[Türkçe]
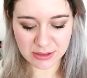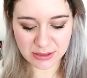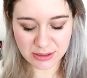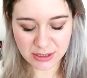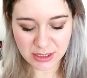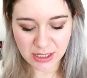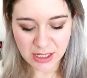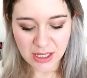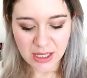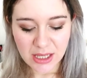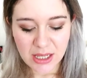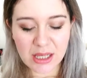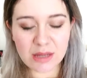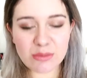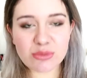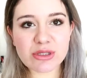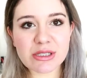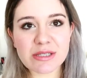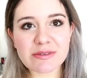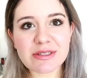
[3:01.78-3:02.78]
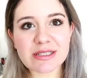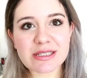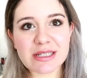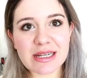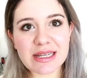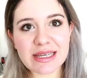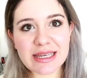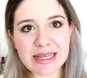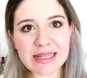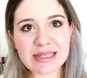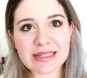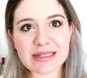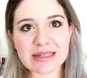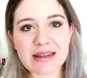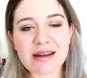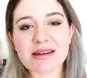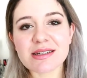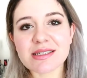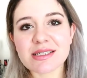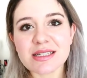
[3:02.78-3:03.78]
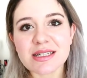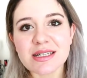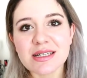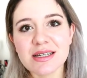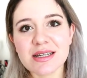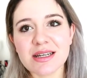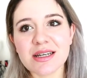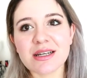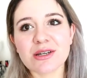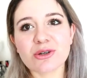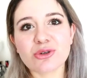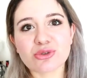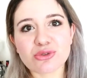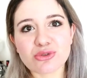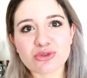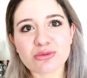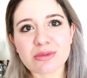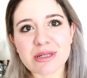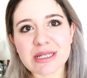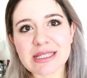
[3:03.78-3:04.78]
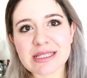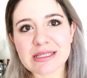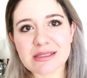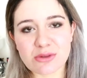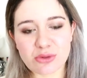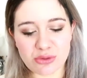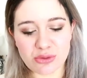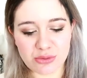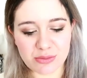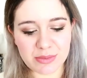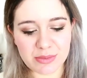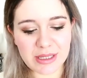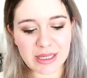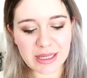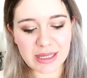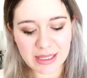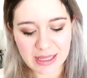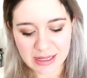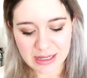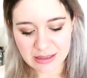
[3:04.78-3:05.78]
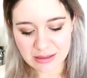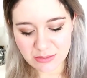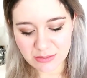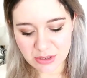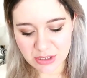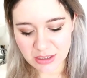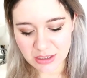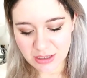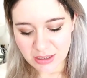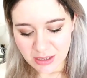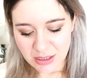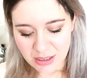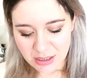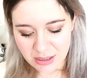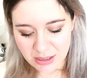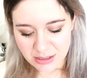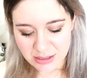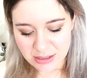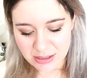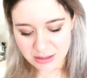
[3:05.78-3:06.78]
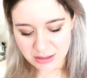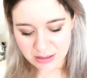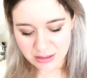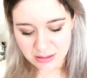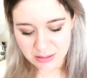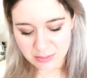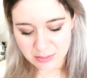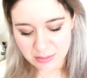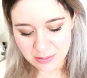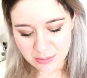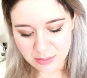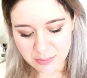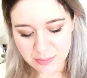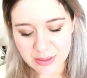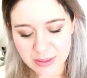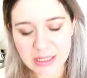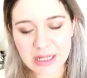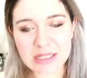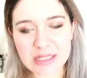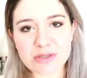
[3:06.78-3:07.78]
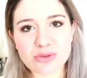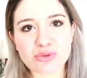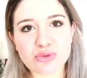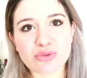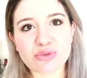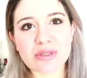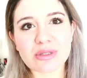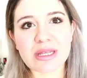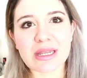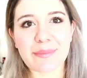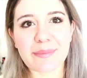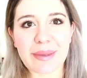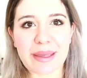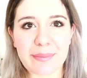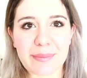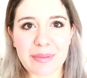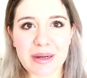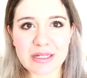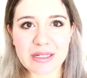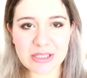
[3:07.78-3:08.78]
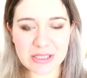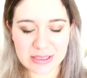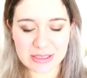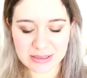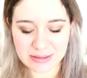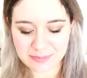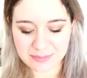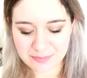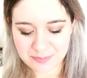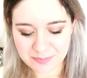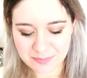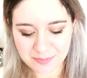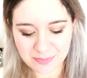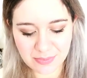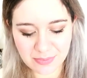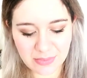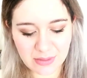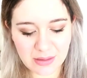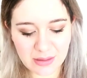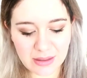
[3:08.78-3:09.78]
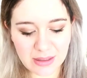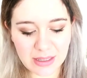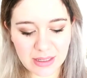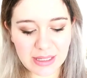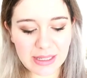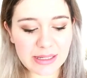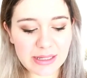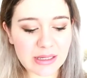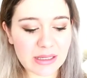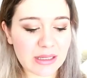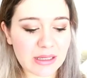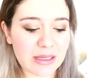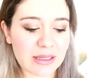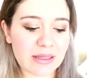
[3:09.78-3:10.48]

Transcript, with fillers: var. Bu sivilce lekelerini artık kurtulmak istiyorum diye kendimce işte birkaç ürün denemeye başladım. İlk